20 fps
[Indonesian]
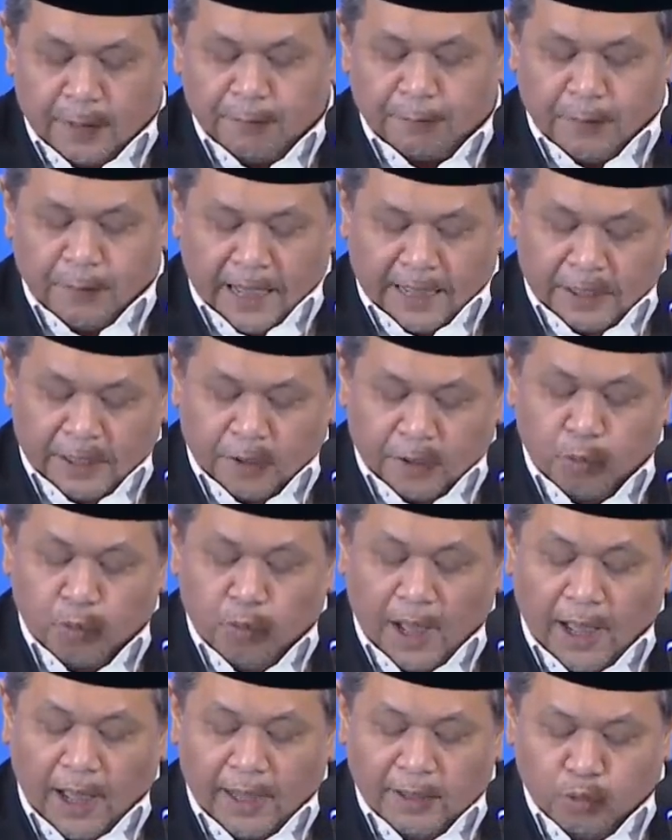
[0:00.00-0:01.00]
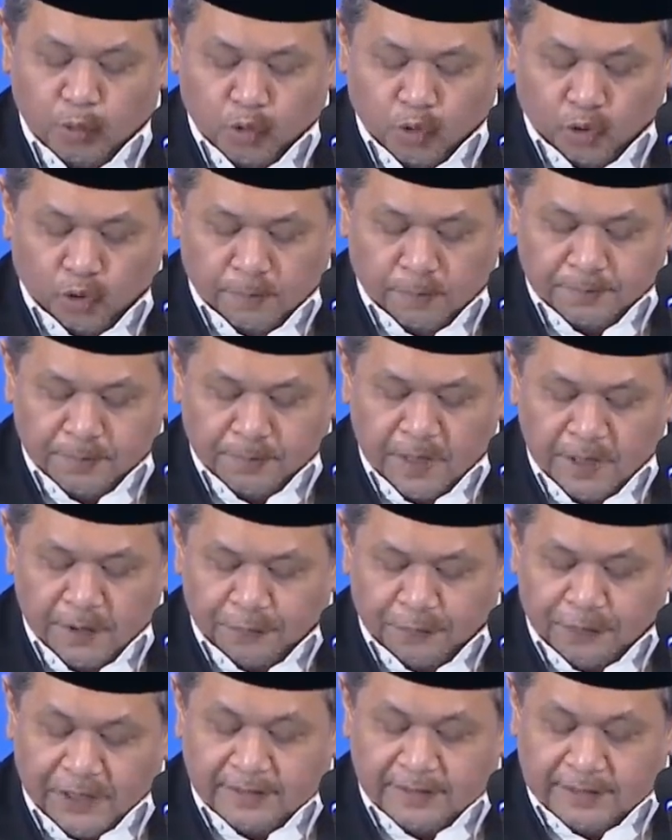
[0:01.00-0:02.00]
fa ikhwanukum
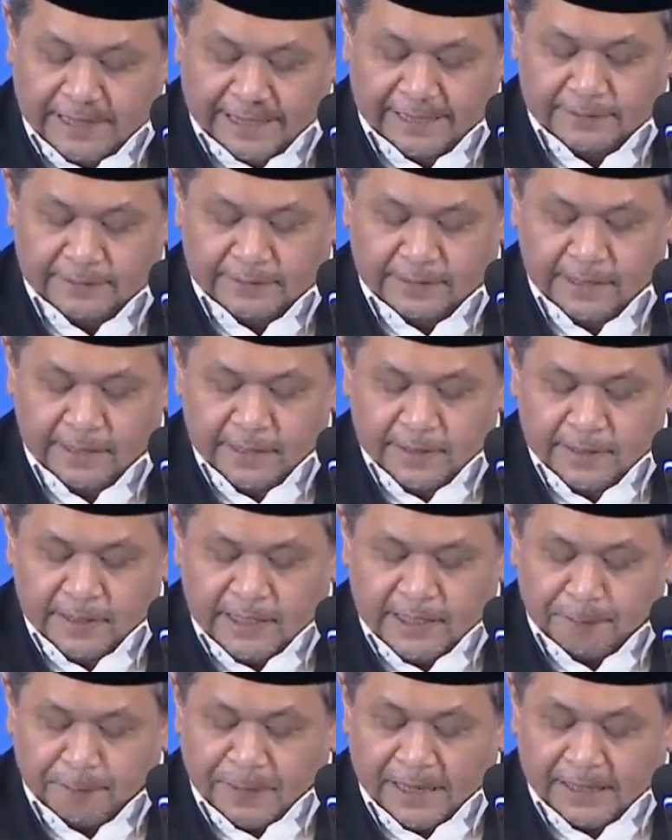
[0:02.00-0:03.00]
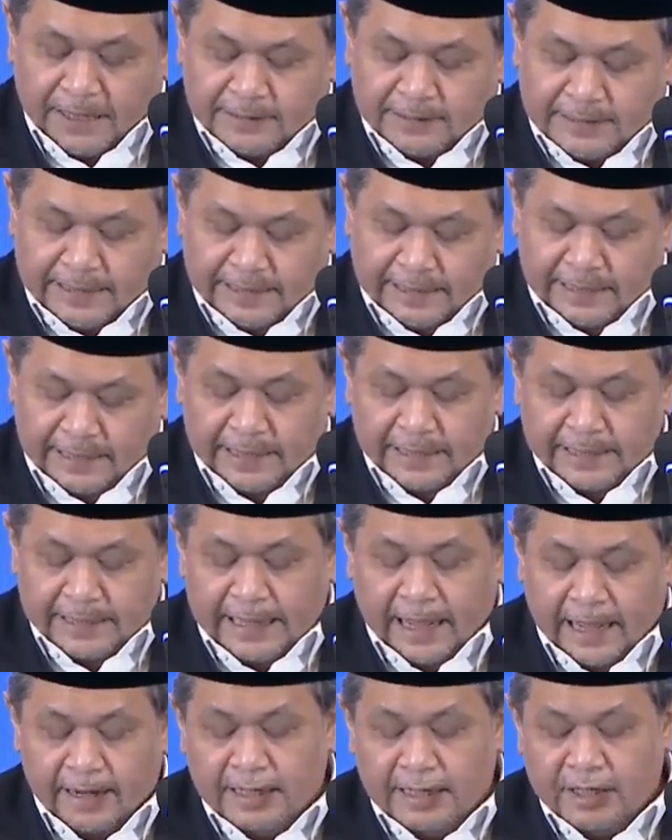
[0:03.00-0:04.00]
fiddin seperti
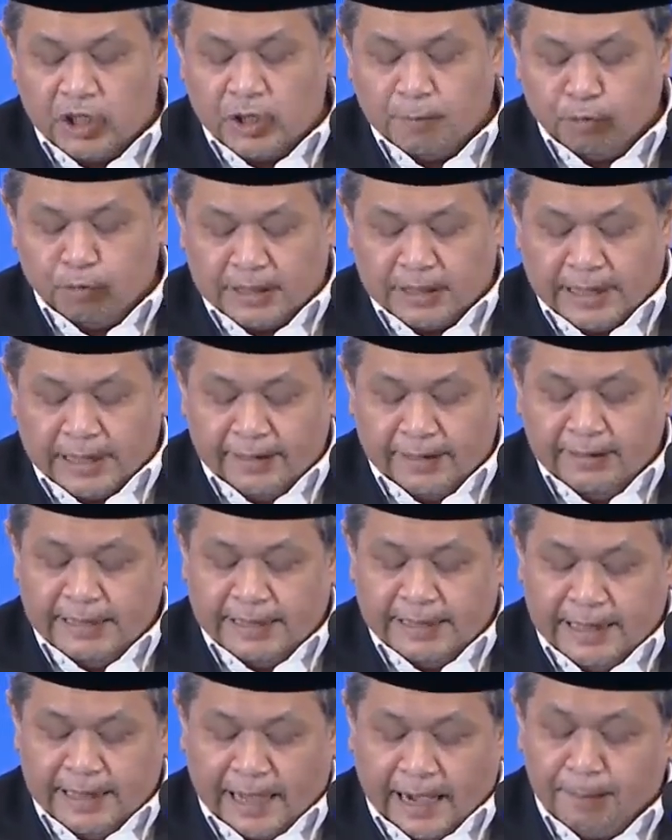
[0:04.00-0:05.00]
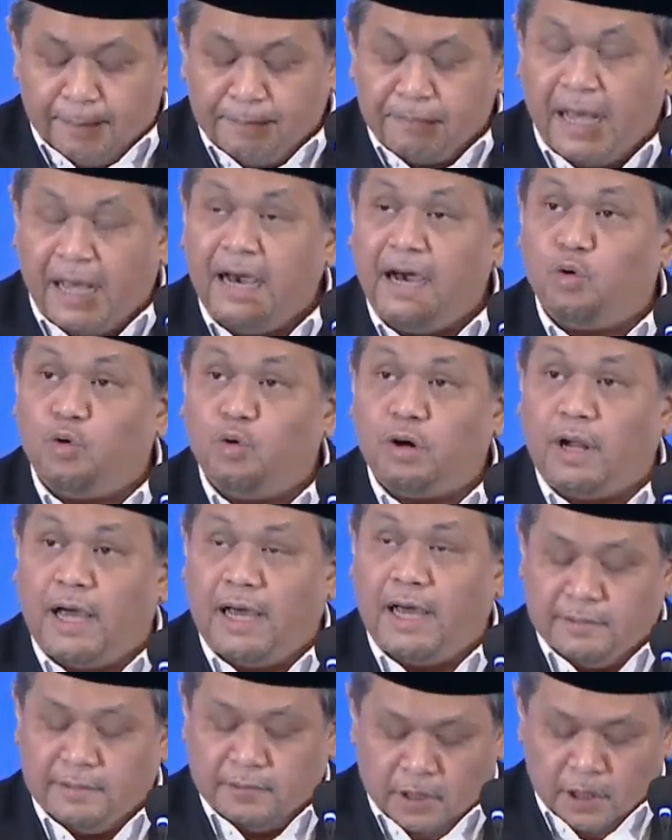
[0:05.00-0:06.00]
yang disebutkan di dalam
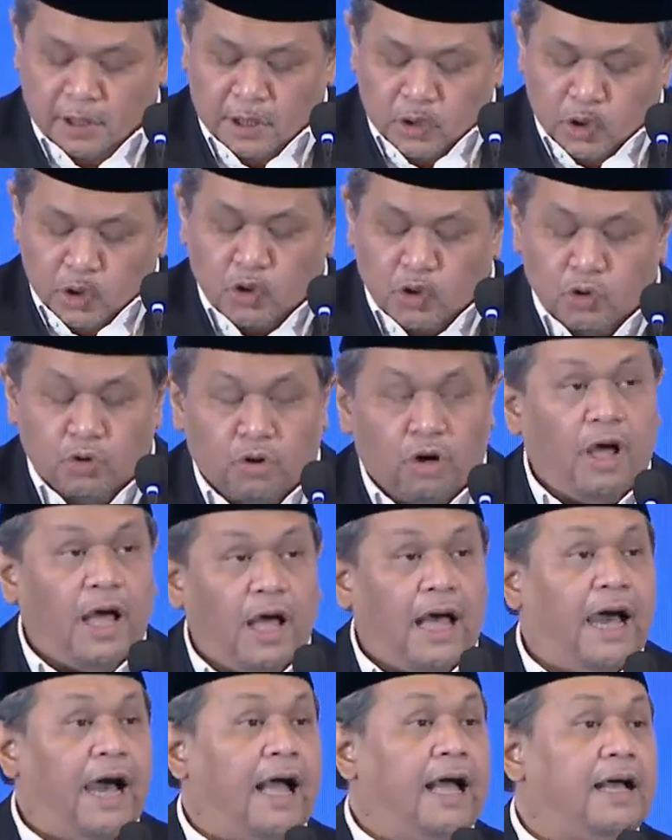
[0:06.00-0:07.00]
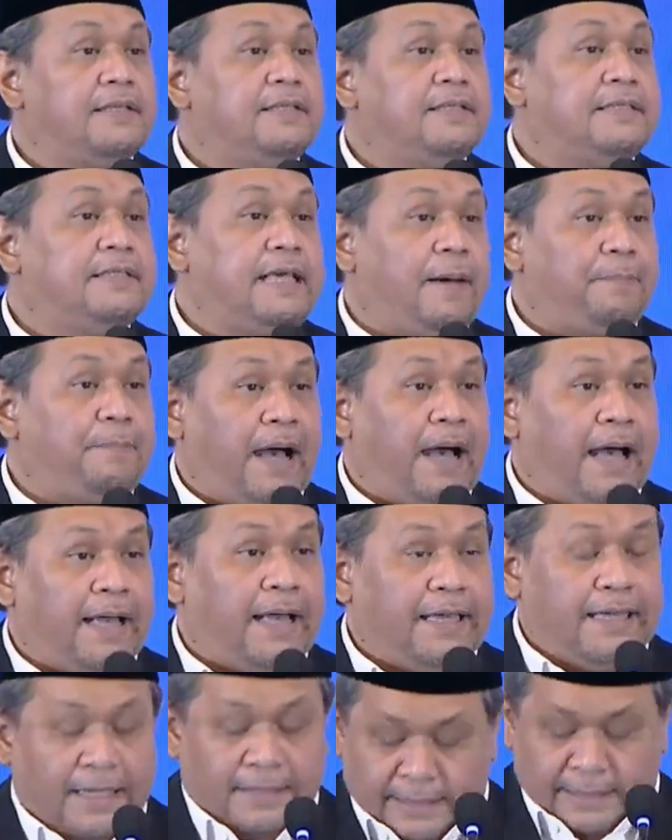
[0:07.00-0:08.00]
Al-Qur'an surah Al-Ahzab
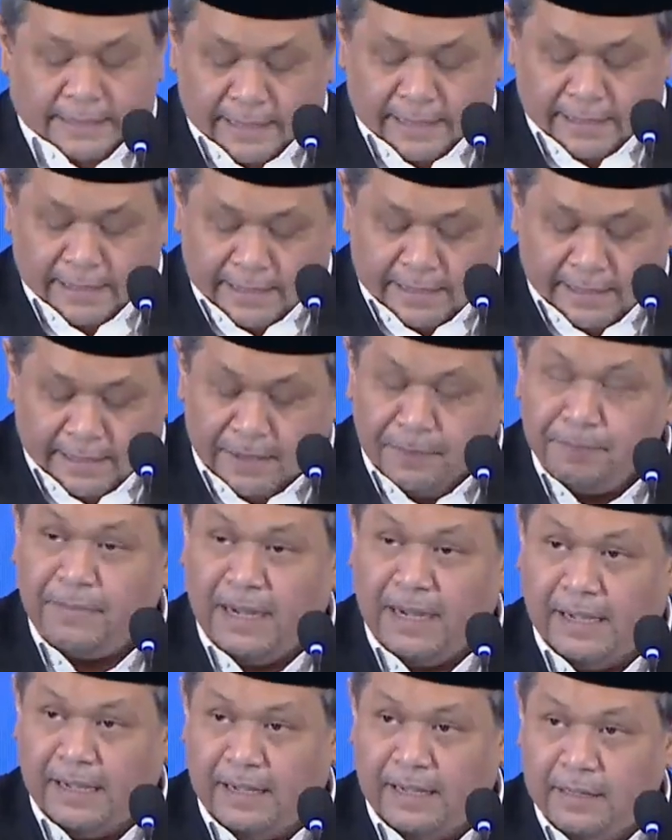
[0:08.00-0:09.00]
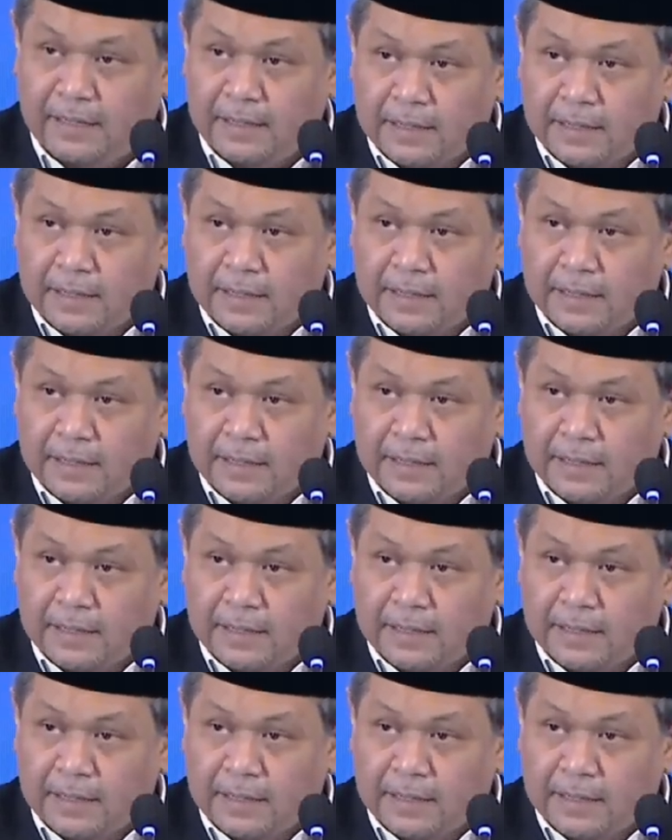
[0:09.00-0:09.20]
ayat yang kelima.